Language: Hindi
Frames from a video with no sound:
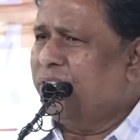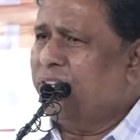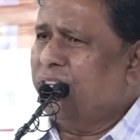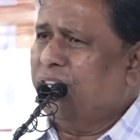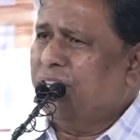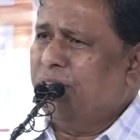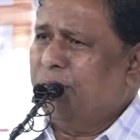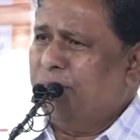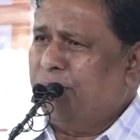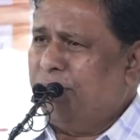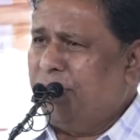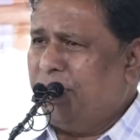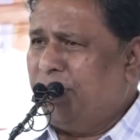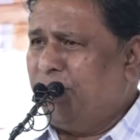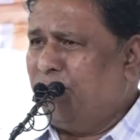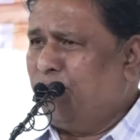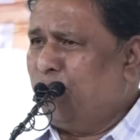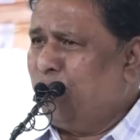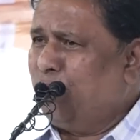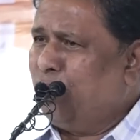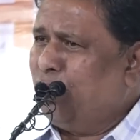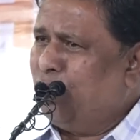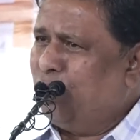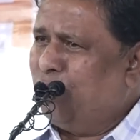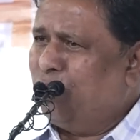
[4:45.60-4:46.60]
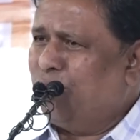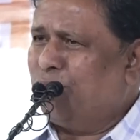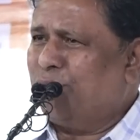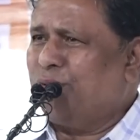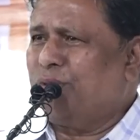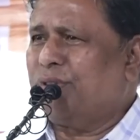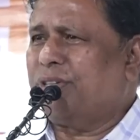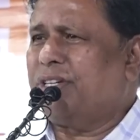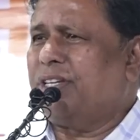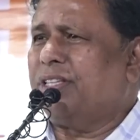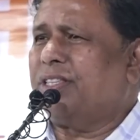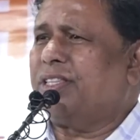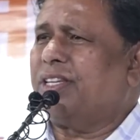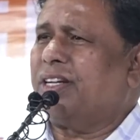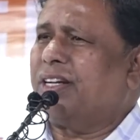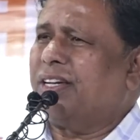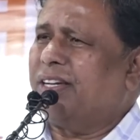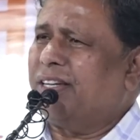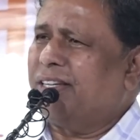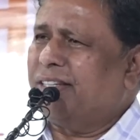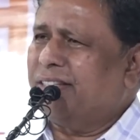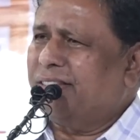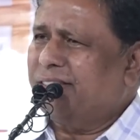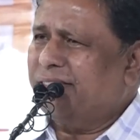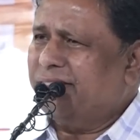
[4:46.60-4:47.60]
ये भी उन्हीं लोगों की
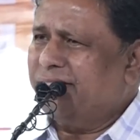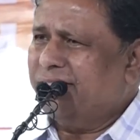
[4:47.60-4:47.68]
तरह